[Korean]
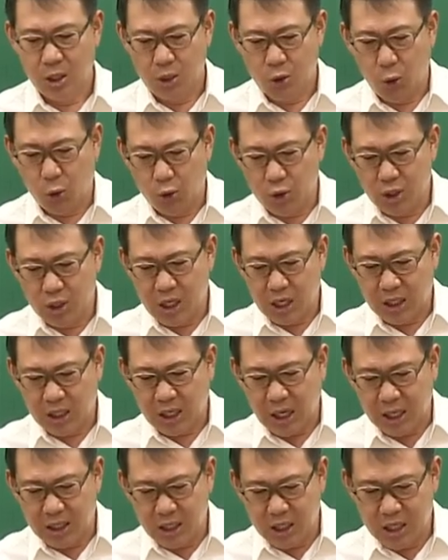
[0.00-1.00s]
요거는 이제
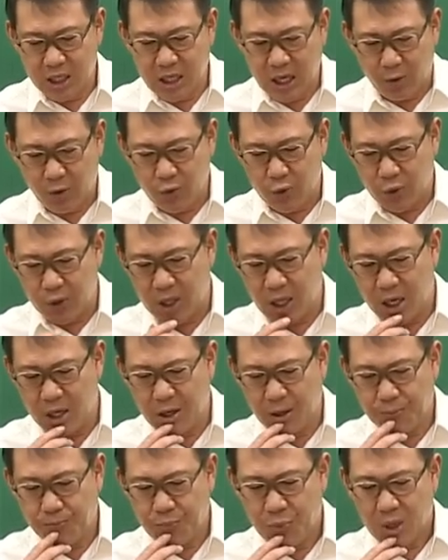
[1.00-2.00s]
사진이 나온
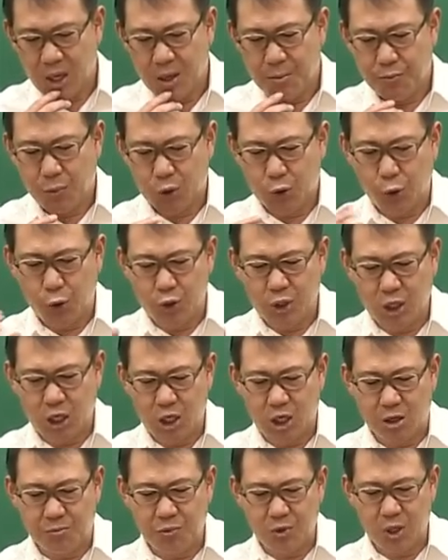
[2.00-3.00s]
건데요. 뭐 솔직히
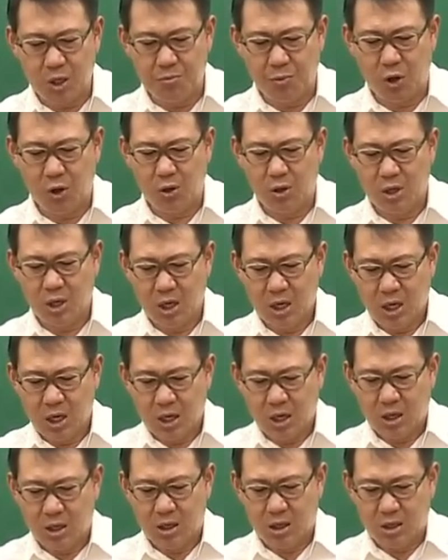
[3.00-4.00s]
여러분들이 뭐,
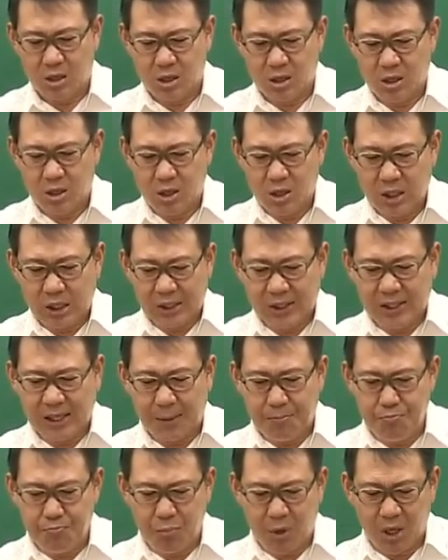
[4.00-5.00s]
어,
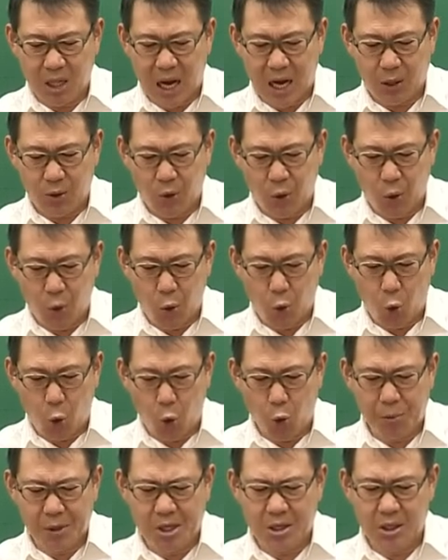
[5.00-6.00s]
3번하고
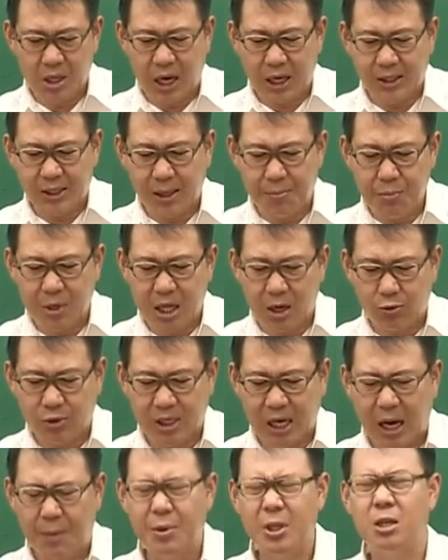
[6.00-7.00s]
5번은, 아, 3번하고
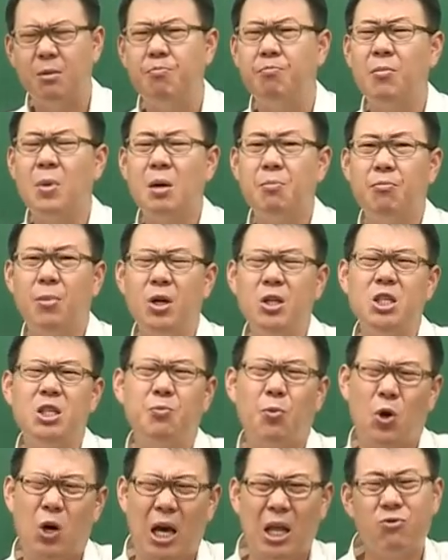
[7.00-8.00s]
4번은 뭔지
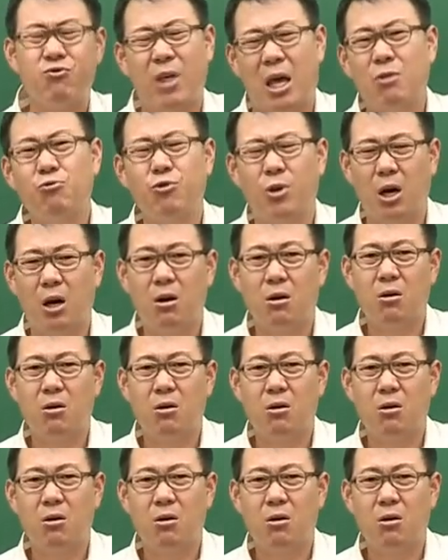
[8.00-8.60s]
몰라도 되고요.